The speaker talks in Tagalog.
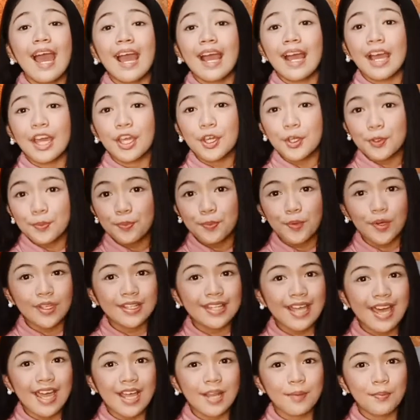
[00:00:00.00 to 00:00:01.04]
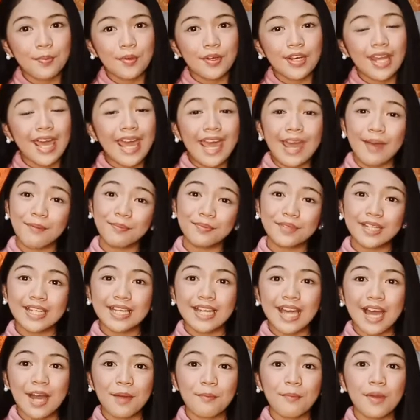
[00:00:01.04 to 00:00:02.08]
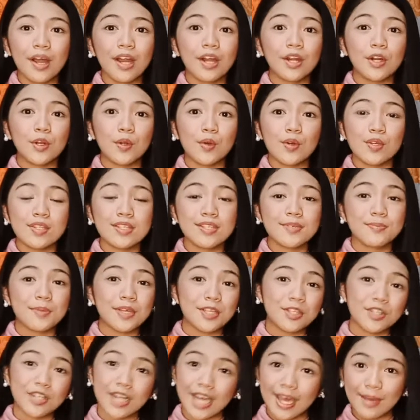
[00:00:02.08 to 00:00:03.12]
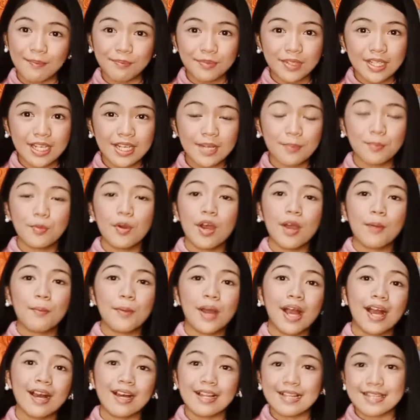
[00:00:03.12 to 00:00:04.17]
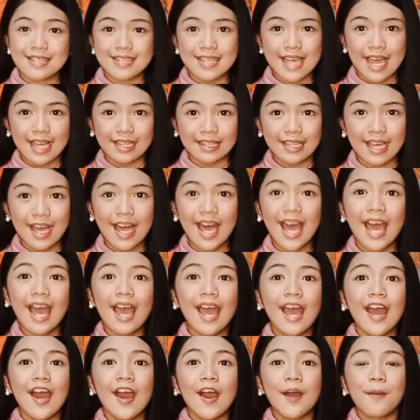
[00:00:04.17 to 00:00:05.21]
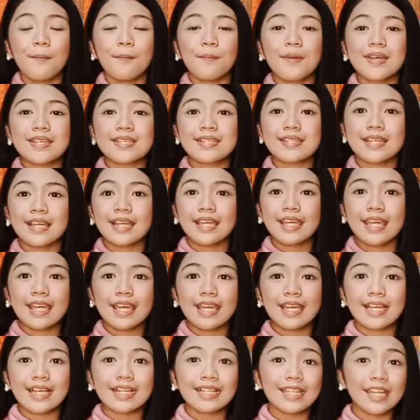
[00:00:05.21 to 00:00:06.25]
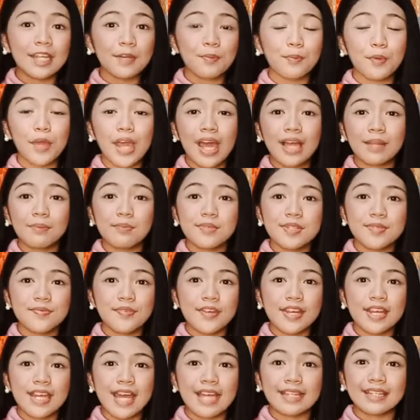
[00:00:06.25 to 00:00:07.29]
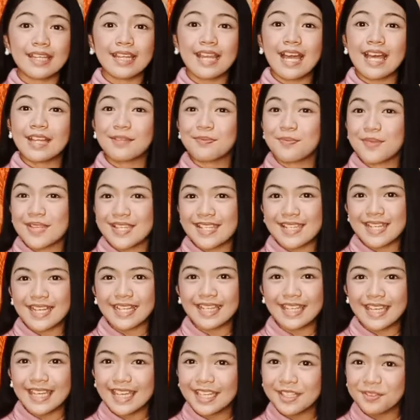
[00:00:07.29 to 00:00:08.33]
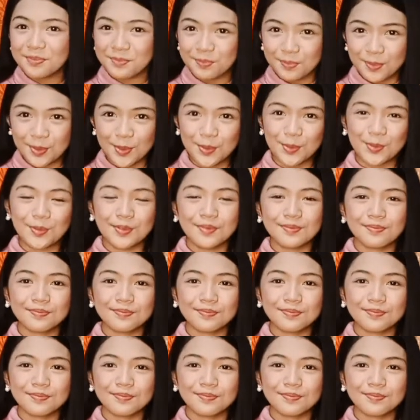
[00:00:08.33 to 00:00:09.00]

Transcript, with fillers: Ngayon po, dahil po na-empty na ang mga roads, medyo na-empty na po ang mga kasada, mas naging clear po yung atmosphere natin at mas naging blue.